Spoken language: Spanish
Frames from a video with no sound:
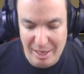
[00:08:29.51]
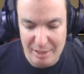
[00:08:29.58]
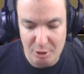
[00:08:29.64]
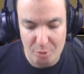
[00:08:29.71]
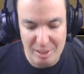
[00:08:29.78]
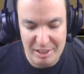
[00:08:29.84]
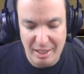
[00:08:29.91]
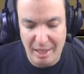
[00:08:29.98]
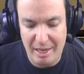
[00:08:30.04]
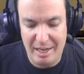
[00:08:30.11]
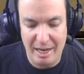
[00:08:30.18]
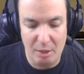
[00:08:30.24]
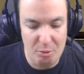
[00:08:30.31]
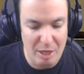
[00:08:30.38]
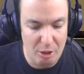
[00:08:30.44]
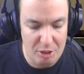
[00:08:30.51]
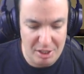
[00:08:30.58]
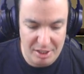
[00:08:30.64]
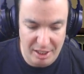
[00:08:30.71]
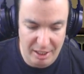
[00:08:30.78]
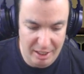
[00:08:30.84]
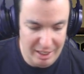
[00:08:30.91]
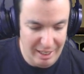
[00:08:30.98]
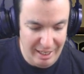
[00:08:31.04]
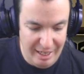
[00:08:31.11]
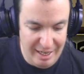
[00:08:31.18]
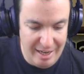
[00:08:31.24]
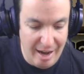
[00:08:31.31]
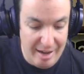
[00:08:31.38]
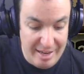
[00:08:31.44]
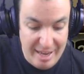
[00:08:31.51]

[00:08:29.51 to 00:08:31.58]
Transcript: una tormenta de arena, alguna cosa así Y la